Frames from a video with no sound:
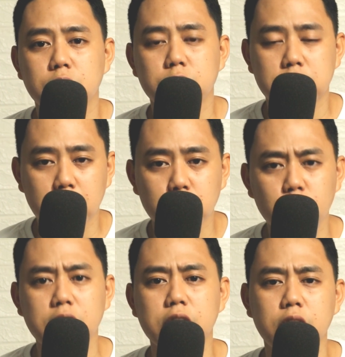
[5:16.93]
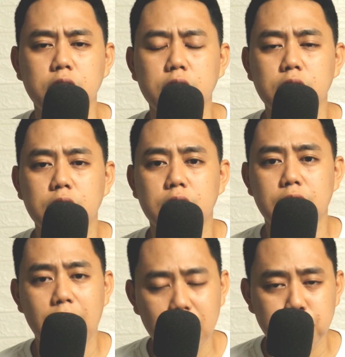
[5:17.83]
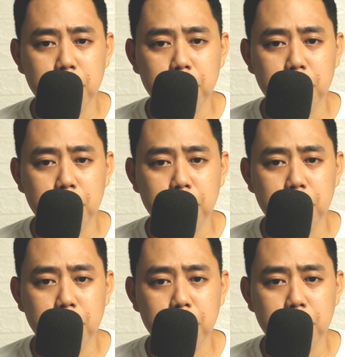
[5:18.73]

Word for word: yung security, lahat